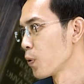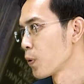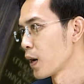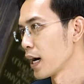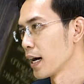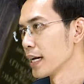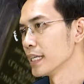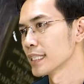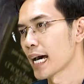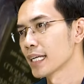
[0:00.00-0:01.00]
à,
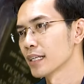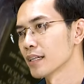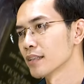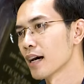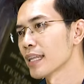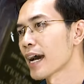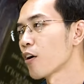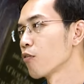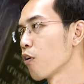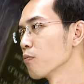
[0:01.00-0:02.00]
hiện nay thì kinh tế đang
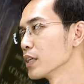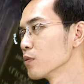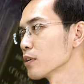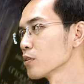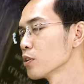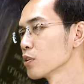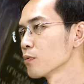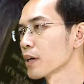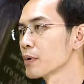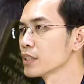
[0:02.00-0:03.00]
hồi phục mà chúng ta như chúng
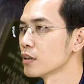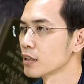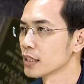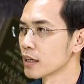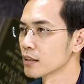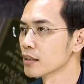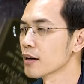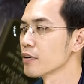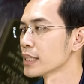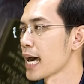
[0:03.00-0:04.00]
ta biết rồi là nền kinh tế
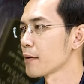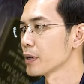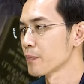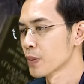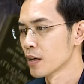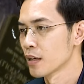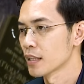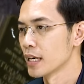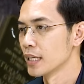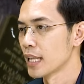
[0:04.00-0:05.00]
Việt Nam á,
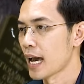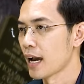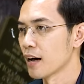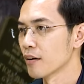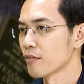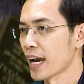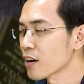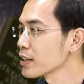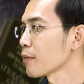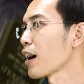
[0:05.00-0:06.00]
thì là phải
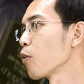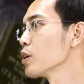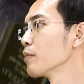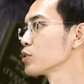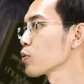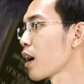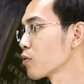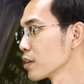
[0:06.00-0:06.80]
có nhập khẩu thì mới xuất khẩu được